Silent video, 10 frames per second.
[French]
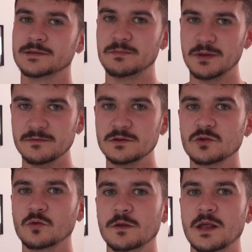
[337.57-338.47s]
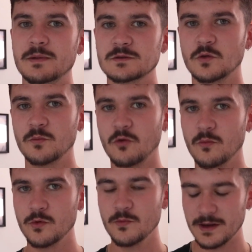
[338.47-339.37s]
C'est pas évident de trouver une Air Max One en
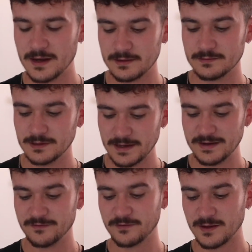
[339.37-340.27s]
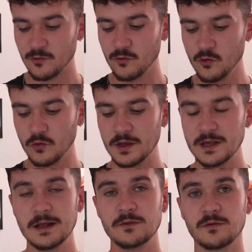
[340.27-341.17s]
promo mais là elle est vraiment lourde.
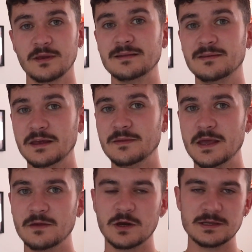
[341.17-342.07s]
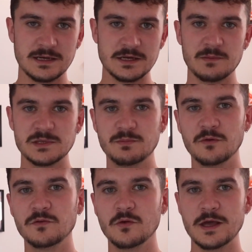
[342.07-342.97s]
Donc c'est la DNA, voilà celle qui est un petit
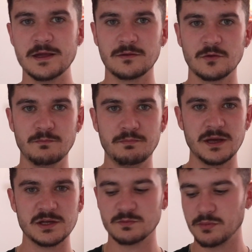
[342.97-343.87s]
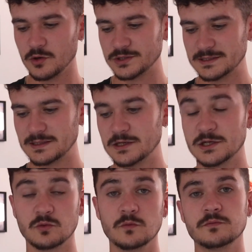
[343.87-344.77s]
peu violette, beige, blanche etc.
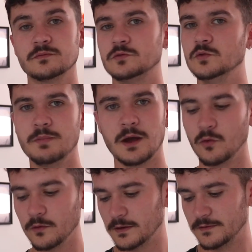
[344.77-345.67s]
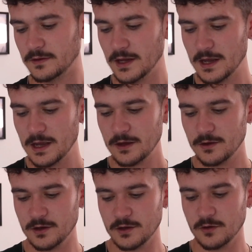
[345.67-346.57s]
Je la trouve super lourde celle-ci.
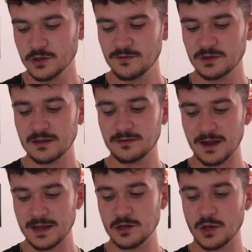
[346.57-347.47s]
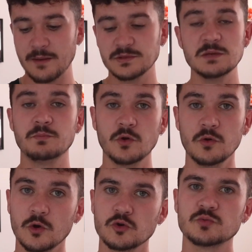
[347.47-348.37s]
Euh, au niveau des tailles il y en a un petit
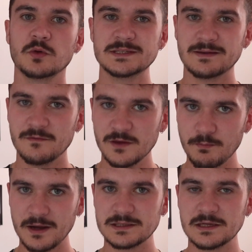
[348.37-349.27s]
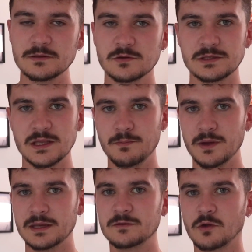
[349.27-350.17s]
peu. Je pense que ça va vite partir parce que c'est des
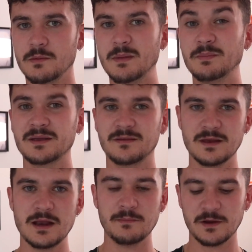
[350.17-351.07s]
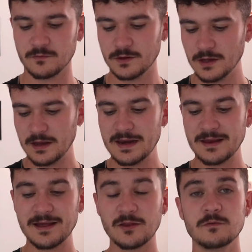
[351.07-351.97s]
paires qui sont quand même appréciées les Air Max One. Et elle
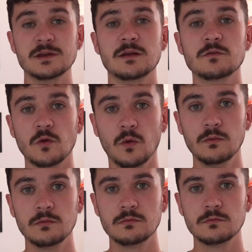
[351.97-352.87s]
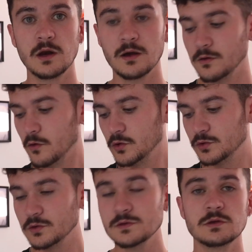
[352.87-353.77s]
a 95 euros. Voilà au lieu
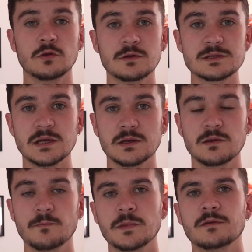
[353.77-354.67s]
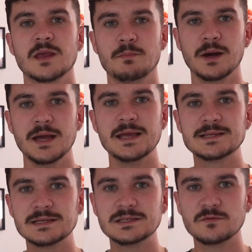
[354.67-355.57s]
de 135 ce qui n'est pas
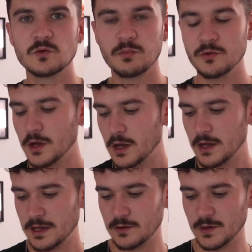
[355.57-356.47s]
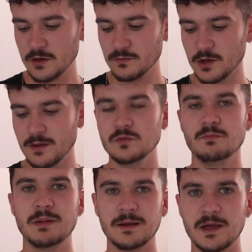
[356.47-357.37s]
excessif non plus. Et on a quand même
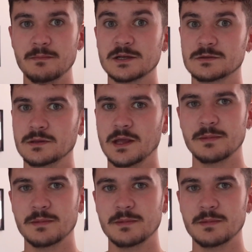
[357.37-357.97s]
une paire d'Air Max One.